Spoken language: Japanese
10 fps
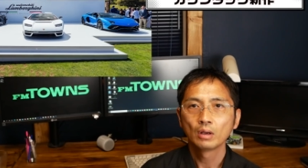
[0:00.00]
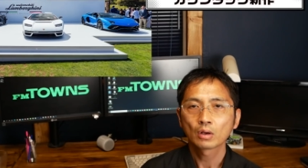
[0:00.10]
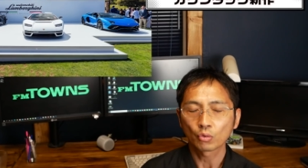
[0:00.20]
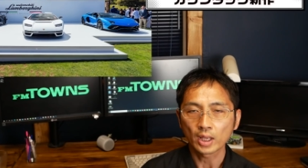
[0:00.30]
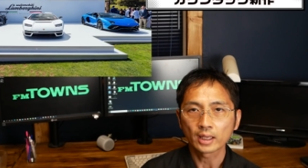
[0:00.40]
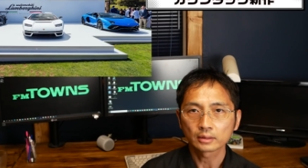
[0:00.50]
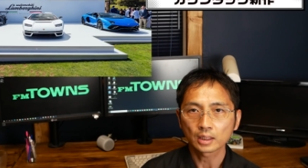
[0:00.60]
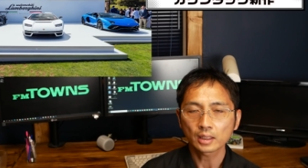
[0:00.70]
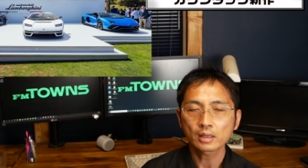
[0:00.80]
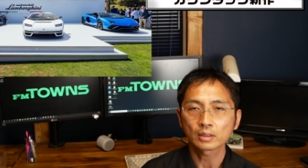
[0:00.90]
これ
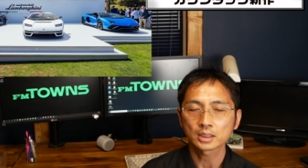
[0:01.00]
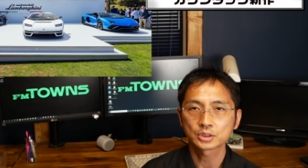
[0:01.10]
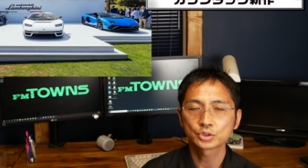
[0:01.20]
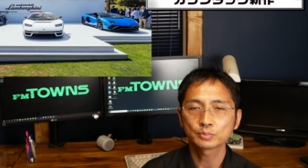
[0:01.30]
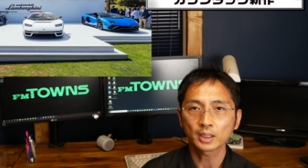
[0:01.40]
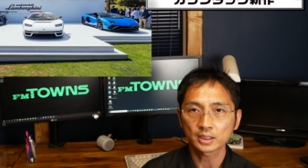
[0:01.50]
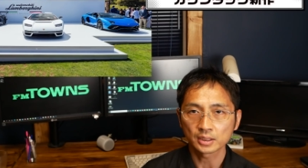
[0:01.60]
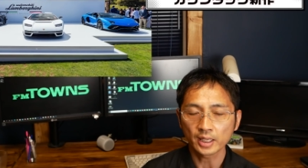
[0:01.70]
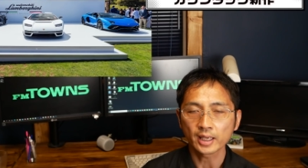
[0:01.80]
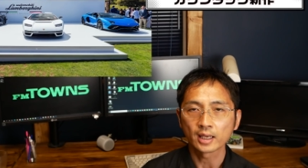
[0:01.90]
780馬
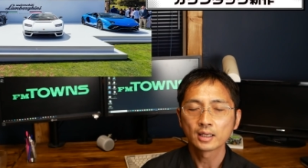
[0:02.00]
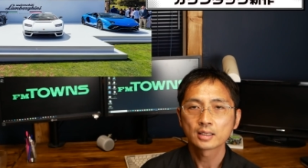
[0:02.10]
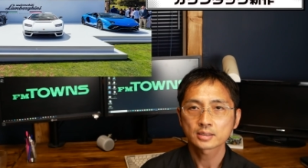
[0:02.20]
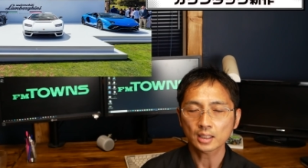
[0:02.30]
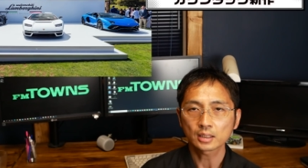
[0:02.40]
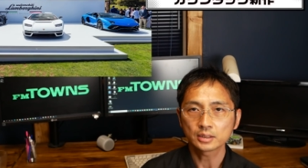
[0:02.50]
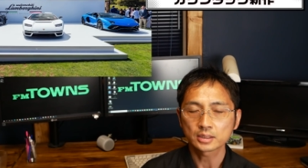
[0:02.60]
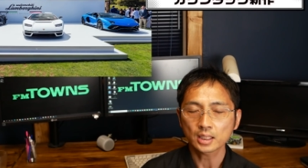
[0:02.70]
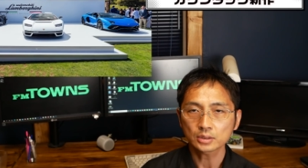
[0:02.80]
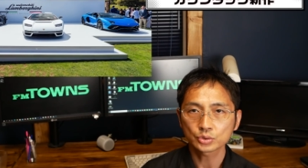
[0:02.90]
力でさらに
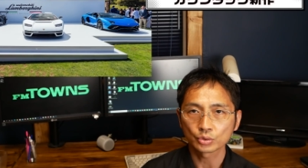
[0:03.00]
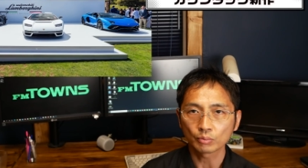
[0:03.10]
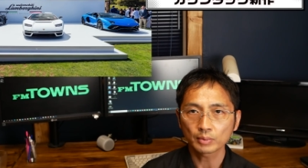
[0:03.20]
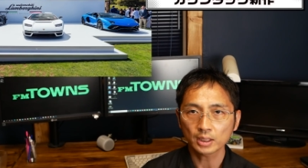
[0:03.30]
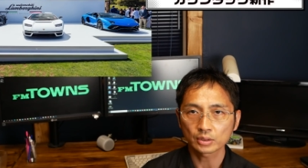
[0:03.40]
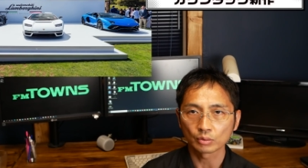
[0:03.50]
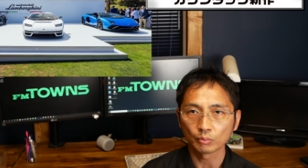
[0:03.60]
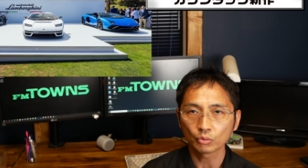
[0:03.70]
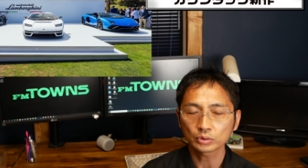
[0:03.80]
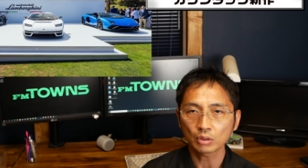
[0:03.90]
34馬力の
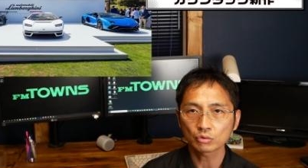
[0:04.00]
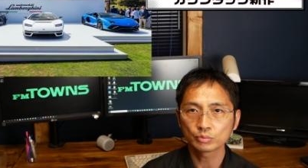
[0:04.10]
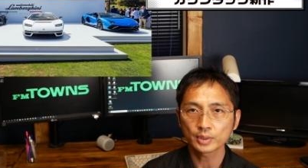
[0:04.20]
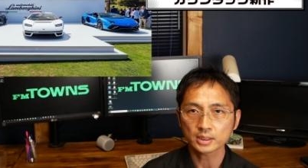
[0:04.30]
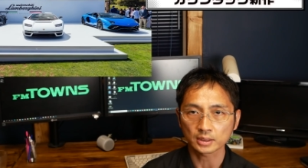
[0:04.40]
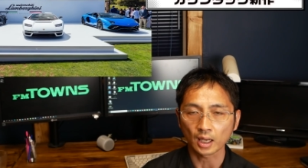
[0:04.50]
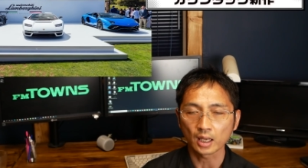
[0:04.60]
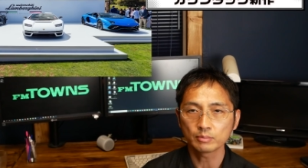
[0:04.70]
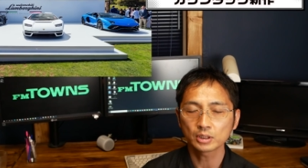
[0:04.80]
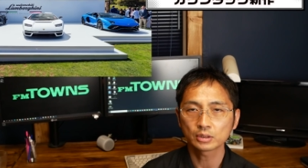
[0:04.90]
モーターを組み合わせた
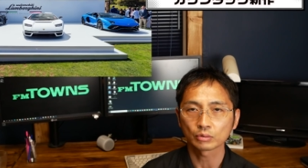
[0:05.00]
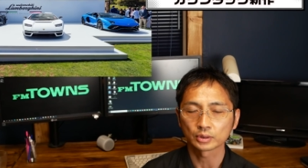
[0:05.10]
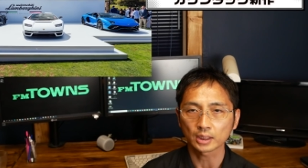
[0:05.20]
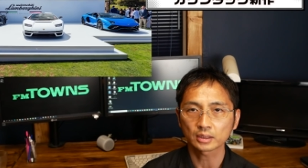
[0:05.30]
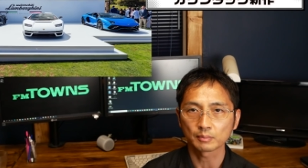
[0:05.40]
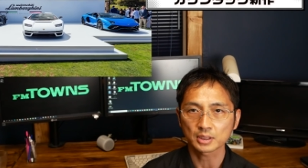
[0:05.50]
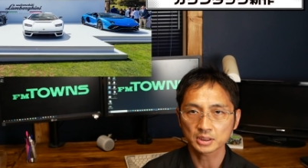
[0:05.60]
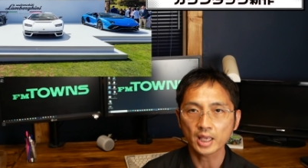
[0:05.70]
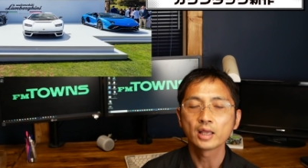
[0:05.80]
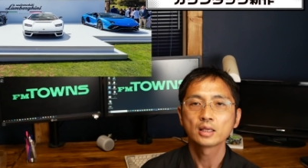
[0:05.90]
ハイブリッドになってまし
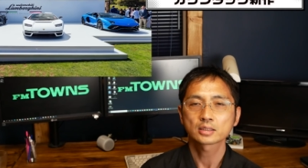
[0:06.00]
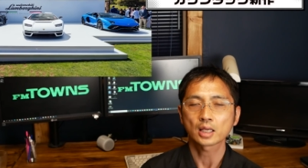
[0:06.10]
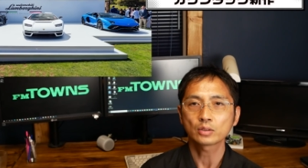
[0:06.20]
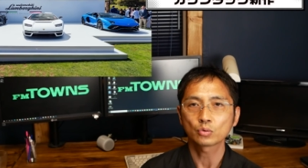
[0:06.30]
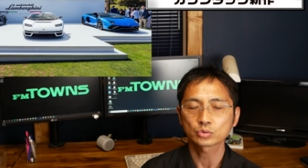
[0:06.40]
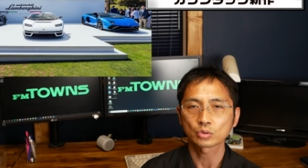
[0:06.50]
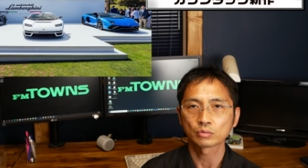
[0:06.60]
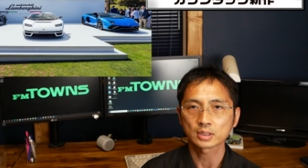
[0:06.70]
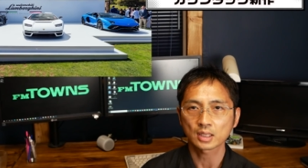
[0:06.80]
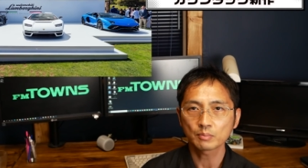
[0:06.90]
て最高
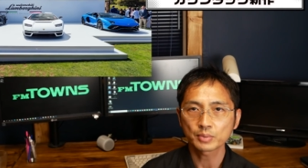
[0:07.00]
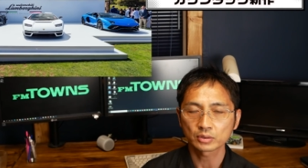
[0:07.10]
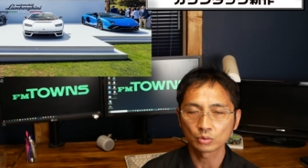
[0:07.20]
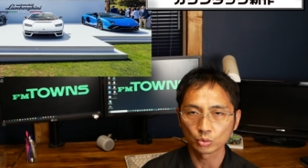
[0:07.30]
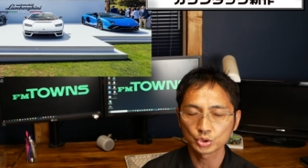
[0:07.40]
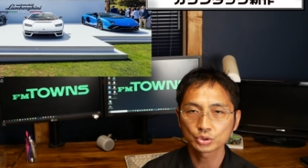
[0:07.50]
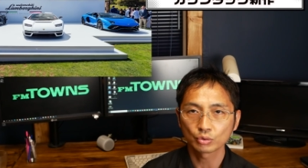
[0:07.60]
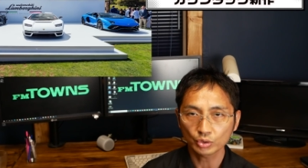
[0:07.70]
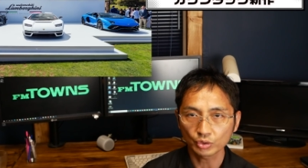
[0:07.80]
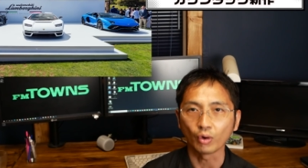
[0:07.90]
速は
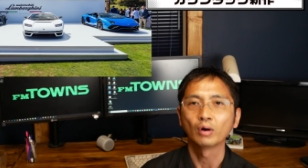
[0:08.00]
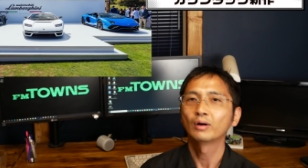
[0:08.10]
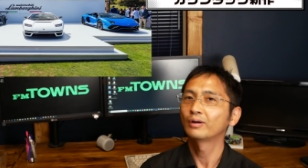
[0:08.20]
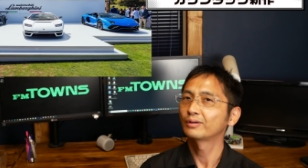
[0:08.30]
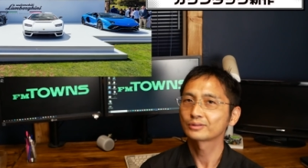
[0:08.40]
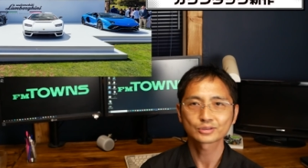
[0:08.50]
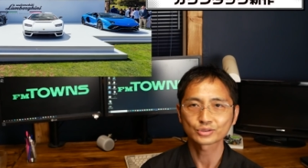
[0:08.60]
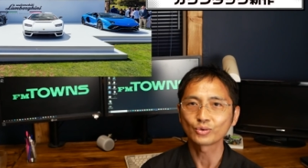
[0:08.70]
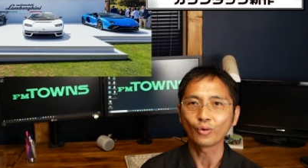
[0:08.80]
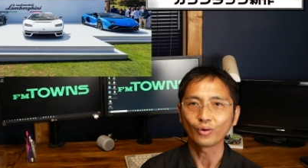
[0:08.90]
355キロ
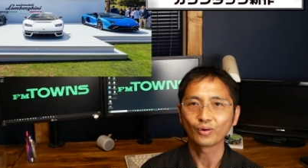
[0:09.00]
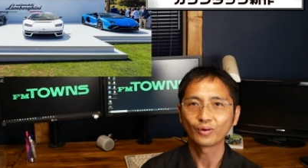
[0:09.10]
すご